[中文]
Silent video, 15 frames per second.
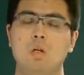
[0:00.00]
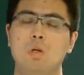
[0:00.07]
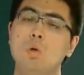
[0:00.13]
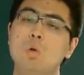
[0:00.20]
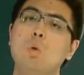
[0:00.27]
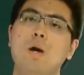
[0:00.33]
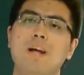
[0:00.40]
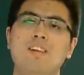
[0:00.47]
如
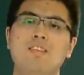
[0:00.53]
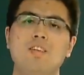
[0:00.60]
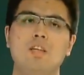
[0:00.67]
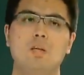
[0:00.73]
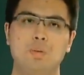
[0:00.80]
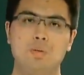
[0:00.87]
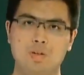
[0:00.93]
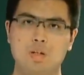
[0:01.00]
果 AC
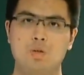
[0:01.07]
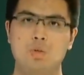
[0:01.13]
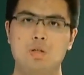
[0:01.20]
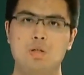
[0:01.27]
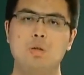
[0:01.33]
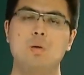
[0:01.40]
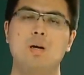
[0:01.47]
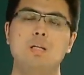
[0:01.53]
和 PC 垂
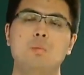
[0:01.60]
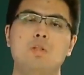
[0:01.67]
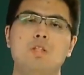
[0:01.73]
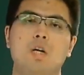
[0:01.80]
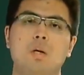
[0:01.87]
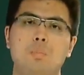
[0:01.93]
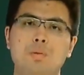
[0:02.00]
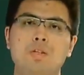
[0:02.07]
直的话，那么
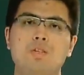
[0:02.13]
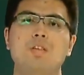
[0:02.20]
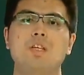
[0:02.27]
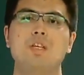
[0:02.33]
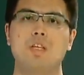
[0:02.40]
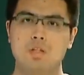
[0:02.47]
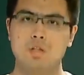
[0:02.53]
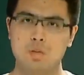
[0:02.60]
角 PC
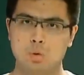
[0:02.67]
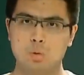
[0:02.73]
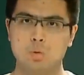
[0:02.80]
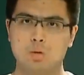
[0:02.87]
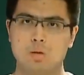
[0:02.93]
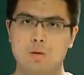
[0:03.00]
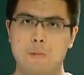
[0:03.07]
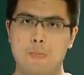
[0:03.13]
也是9
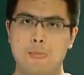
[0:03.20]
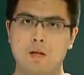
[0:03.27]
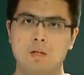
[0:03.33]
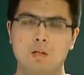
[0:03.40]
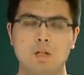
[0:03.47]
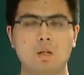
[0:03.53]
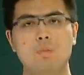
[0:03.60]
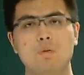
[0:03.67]
度，
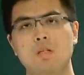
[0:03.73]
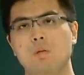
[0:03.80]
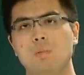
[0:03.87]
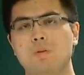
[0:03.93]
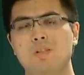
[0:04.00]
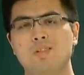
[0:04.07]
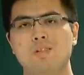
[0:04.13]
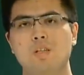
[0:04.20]
那么这个
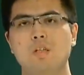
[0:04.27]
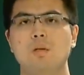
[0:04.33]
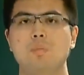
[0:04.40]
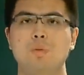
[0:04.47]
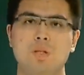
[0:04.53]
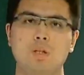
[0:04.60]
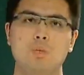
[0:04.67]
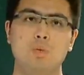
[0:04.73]
PC 和
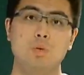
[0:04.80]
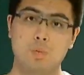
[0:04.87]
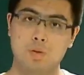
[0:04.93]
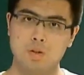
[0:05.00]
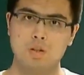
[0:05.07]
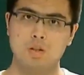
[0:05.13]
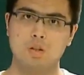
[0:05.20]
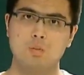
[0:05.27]
PA 不就
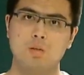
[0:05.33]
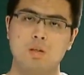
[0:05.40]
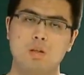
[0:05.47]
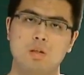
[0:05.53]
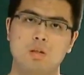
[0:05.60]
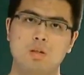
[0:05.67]
平行了吗？